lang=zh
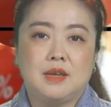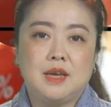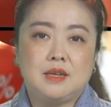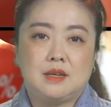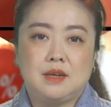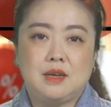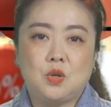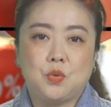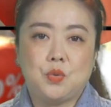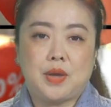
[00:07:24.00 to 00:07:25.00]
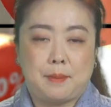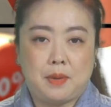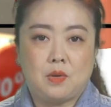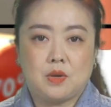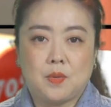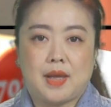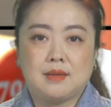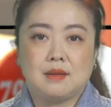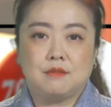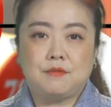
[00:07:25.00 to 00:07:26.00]
也可以用于感冒、流
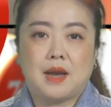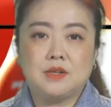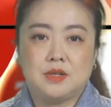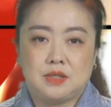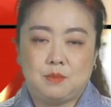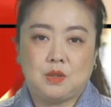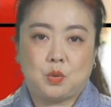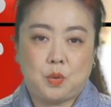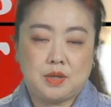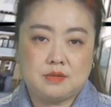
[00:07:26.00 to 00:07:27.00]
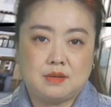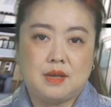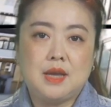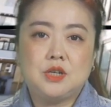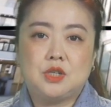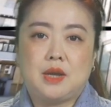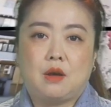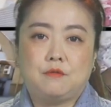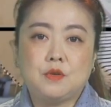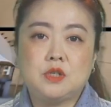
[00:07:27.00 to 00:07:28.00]
感等发热疾病的退热、治
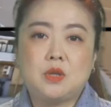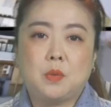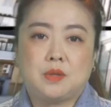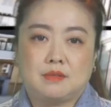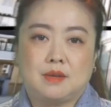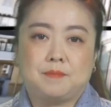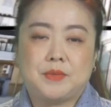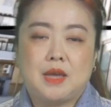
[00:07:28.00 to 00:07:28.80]
疗风湿痛等等。